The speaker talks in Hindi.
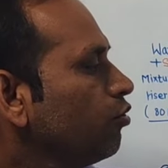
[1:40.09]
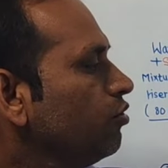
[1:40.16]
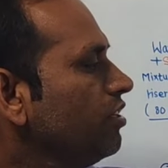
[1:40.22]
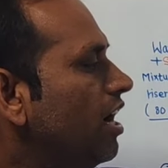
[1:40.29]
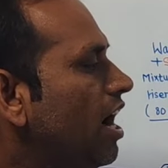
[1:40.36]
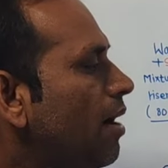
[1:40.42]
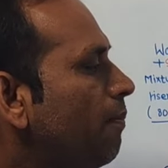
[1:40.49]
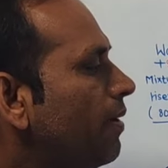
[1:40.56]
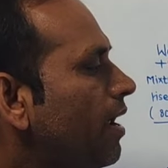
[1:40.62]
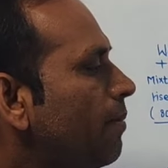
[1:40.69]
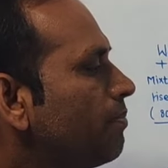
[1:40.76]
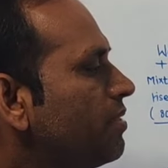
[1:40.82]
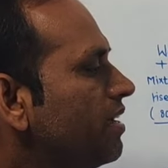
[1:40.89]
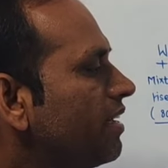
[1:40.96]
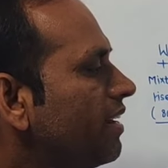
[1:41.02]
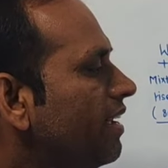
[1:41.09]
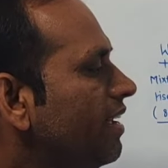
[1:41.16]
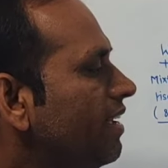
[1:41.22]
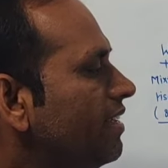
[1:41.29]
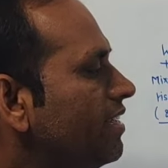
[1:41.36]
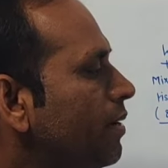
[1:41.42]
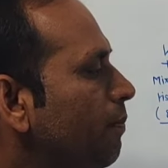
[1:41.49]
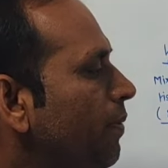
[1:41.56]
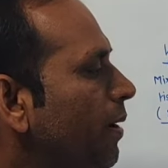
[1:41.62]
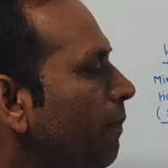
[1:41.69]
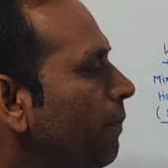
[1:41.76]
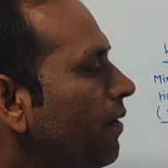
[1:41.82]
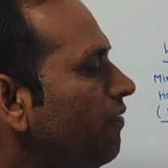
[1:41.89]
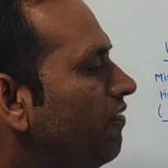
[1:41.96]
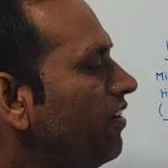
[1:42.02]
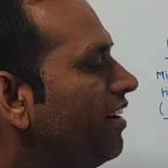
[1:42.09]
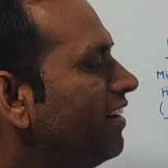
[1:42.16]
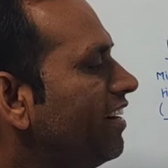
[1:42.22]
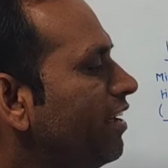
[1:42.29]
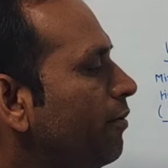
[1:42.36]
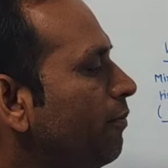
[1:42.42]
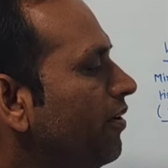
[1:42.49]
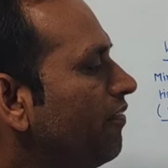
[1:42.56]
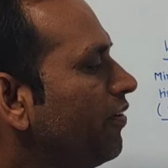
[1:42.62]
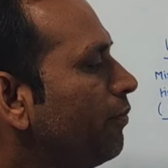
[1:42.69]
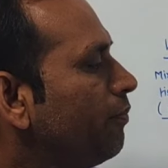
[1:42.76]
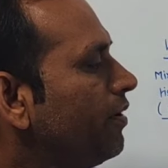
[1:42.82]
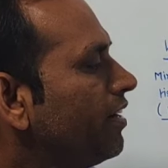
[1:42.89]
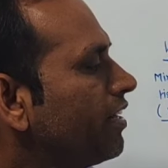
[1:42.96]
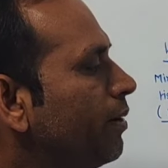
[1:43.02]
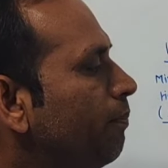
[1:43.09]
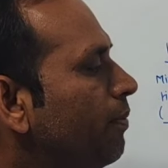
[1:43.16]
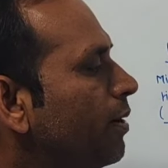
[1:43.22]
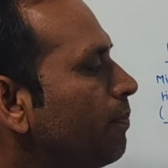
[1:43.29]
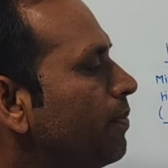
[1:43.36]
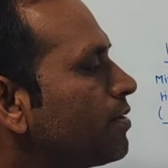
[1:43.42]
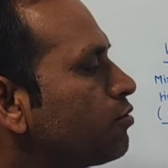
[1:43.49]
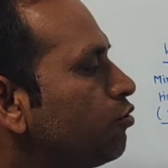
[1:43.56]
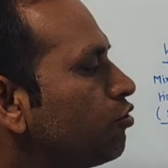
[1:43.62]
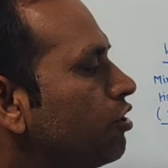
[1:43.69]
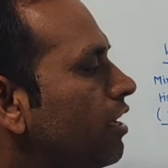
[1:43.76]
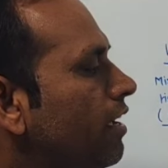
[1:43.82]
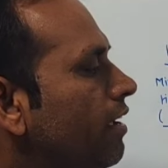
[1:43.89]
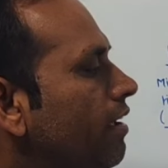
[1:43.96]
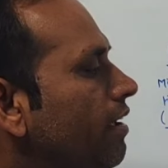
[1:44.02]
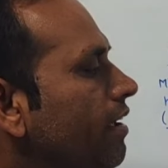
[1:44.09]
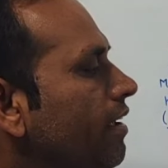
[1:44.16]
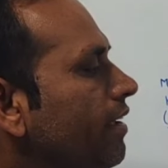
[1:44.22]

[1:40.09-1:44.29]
तो यहां पर आप देख रहे हैं ये वेफल प्लेट है वेफल प्लेट का पर्पस होता है